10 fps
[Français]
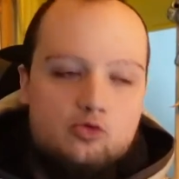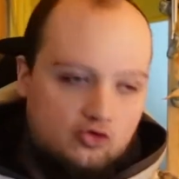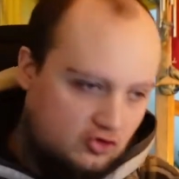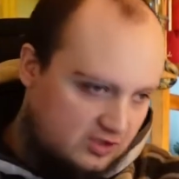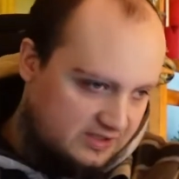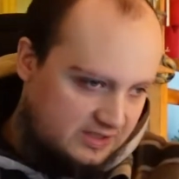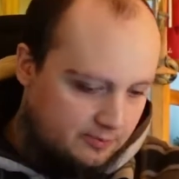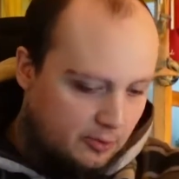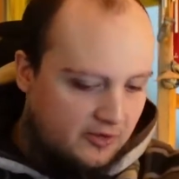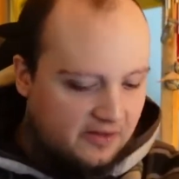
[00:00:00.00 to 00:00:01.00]
Bon je sais que
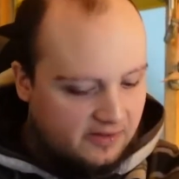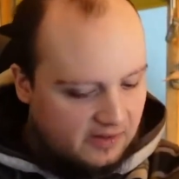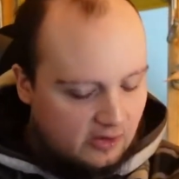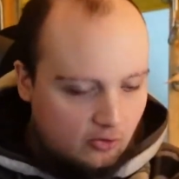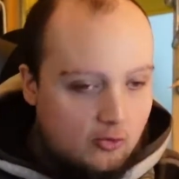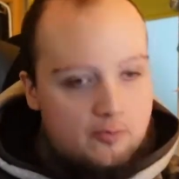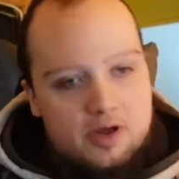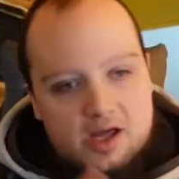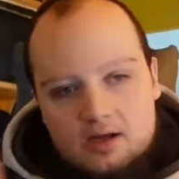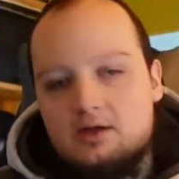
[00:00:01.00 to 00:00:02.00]
c'est peut-être très tôt
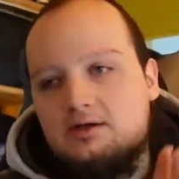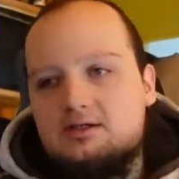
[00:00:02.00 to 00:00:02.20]
mais